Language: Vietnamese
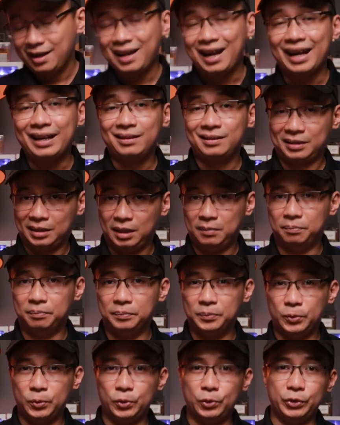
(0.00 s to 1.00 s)
hãy
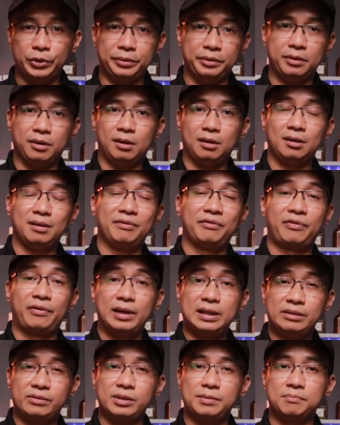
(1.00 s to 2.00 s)
thẩm mùi, đó là
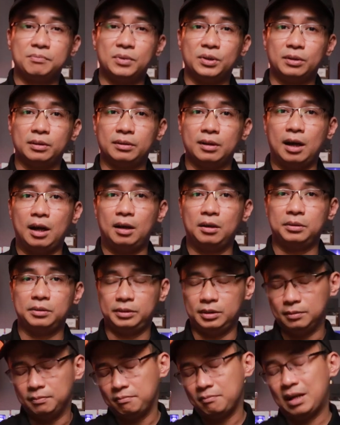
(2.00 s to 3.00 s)
Frederic Malle
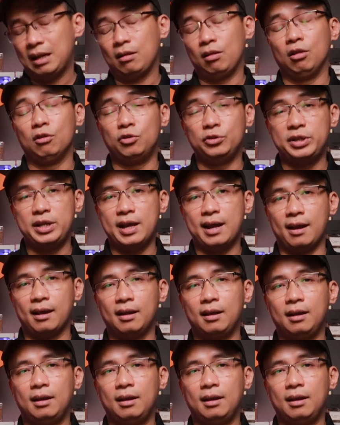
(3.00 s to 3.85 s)
All the Macalonia,